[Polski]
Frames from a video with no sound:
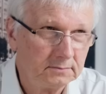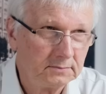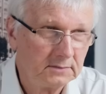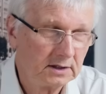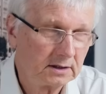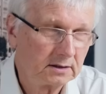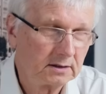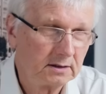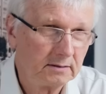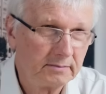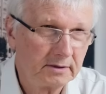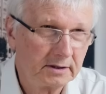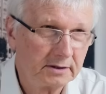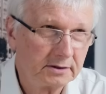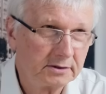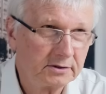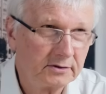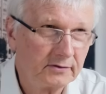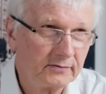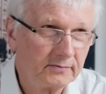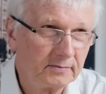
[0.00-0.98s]
Jak
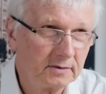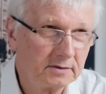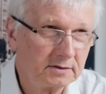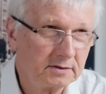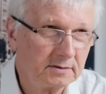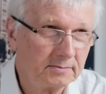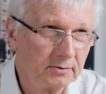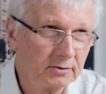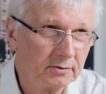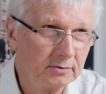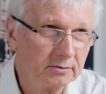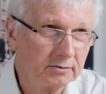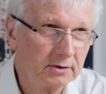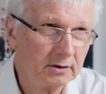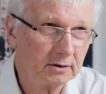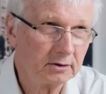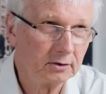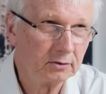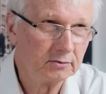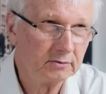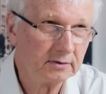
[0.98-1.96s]
najbardziej się w Polsce
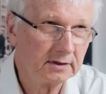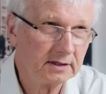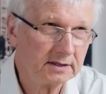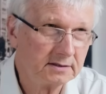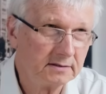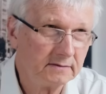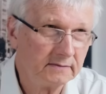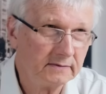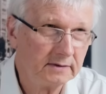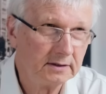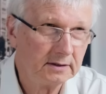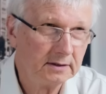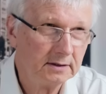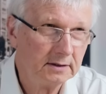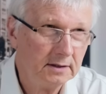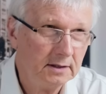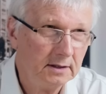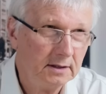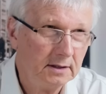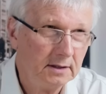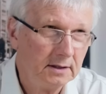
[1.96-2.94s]
produkuje kotły gazowe.
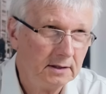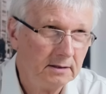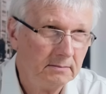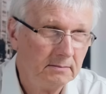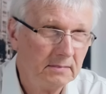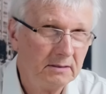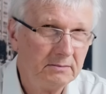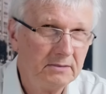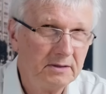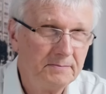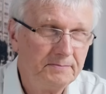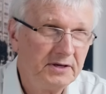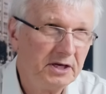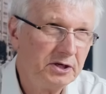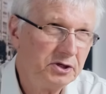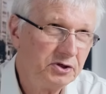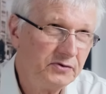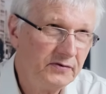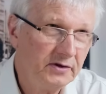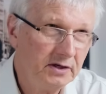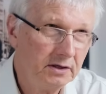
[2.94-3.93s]
Mamy
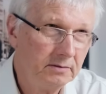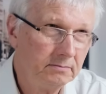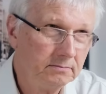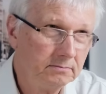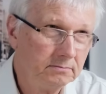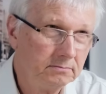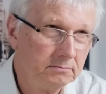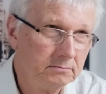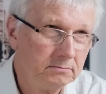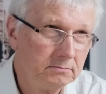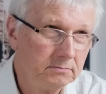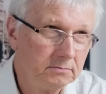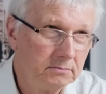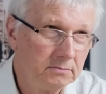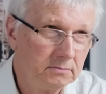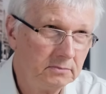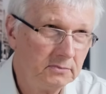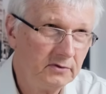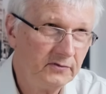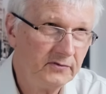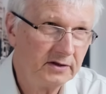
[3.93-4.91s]
pięć firm,
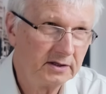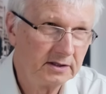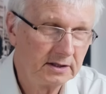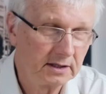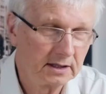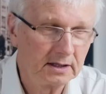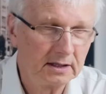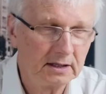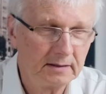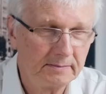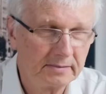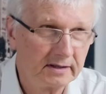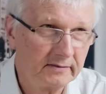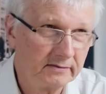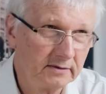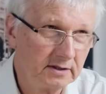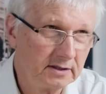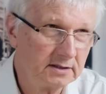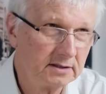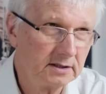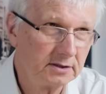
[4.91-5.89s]
dwie tak
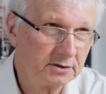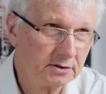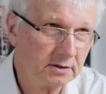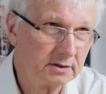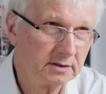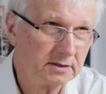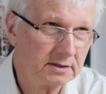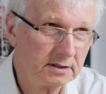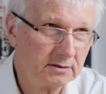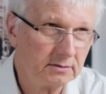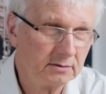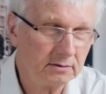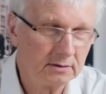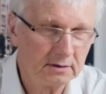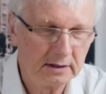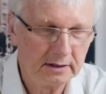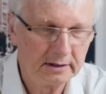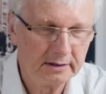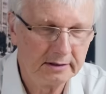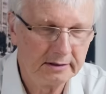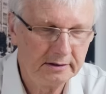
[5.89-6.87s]
naprawdę znaczące
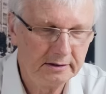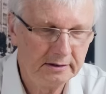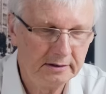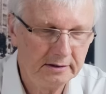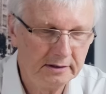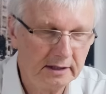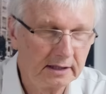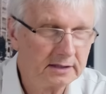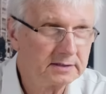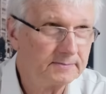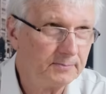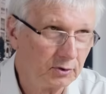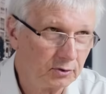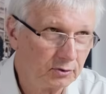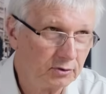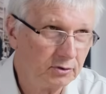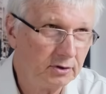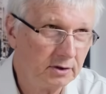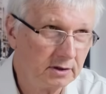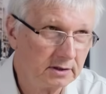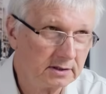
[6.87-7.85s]
tutaj i
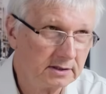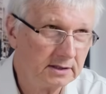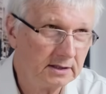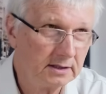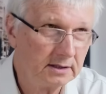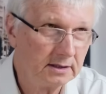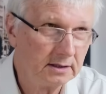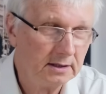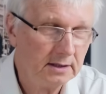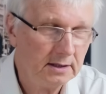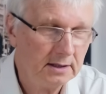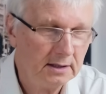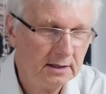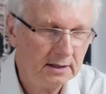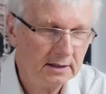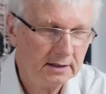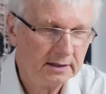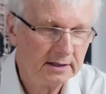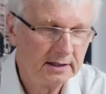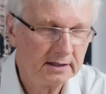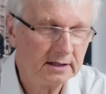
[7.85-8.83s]
eksportujące.
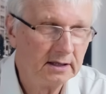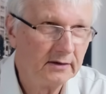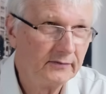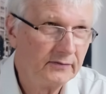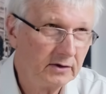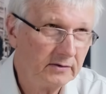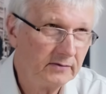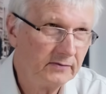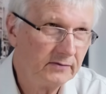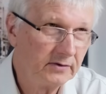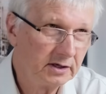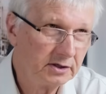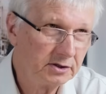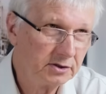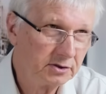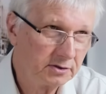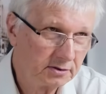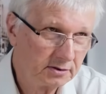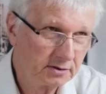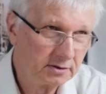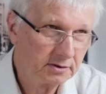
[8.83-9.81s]
Jedna firma
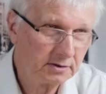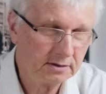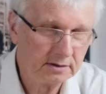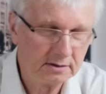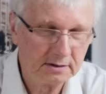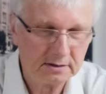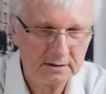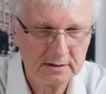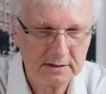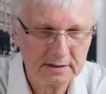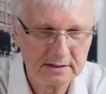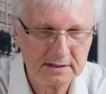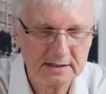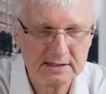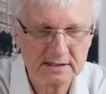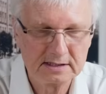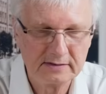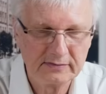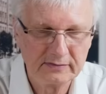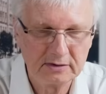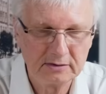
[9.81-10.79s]
wręcz y, z
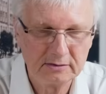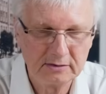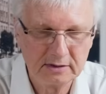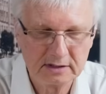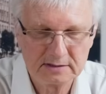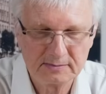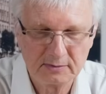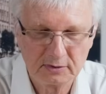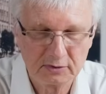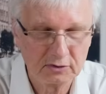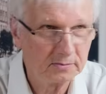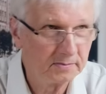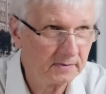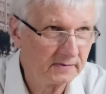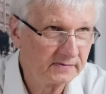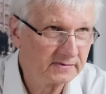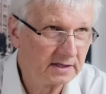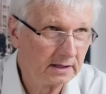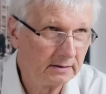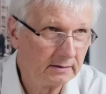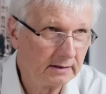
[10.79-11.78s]
nastawieniem do eksportu
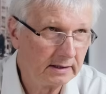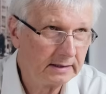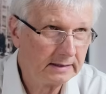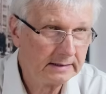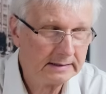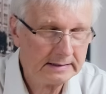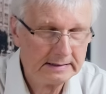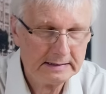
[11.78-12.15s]
powstała.